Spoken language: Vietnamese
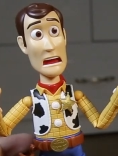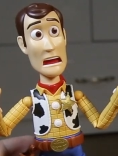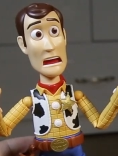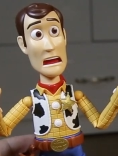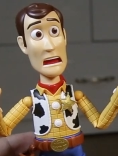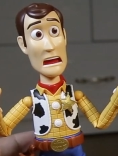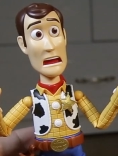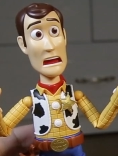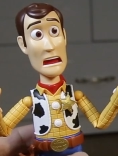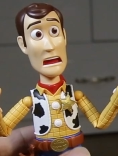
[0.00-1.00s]
hai nhân vật
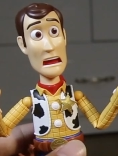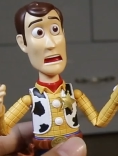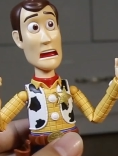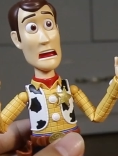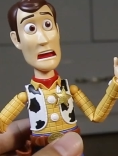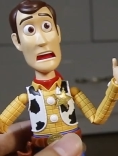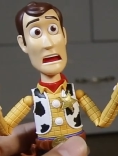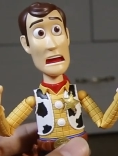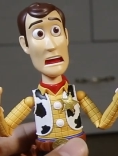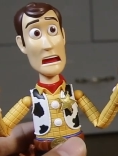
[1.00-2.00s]
gắn liền với
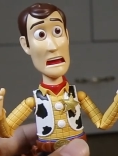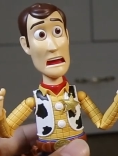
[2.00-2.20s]
tuổi thơ như thế